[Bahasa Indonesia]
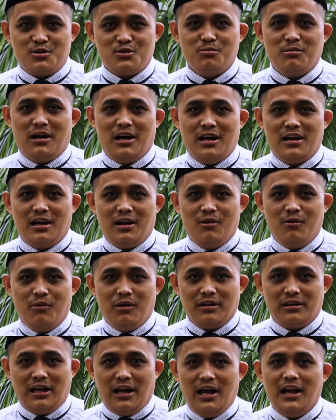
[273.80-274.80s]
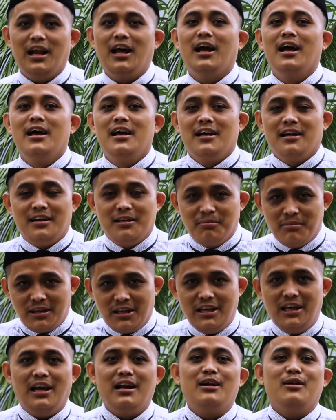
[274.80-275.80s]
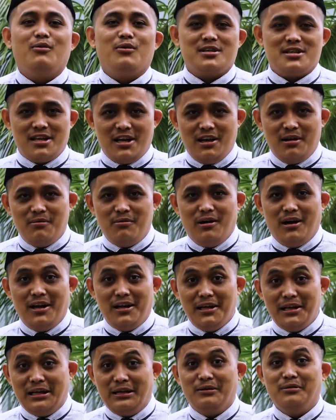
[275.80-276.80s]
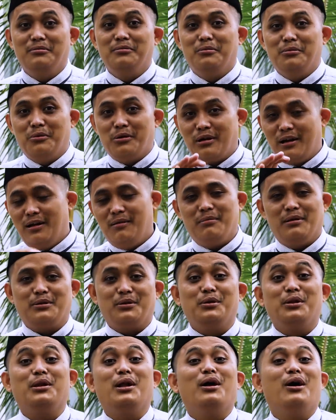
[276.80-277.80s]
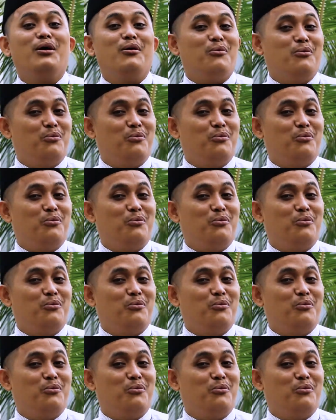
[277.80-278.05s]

Subhanahu wa taala, demikian wassalamualaikum warahmatullahi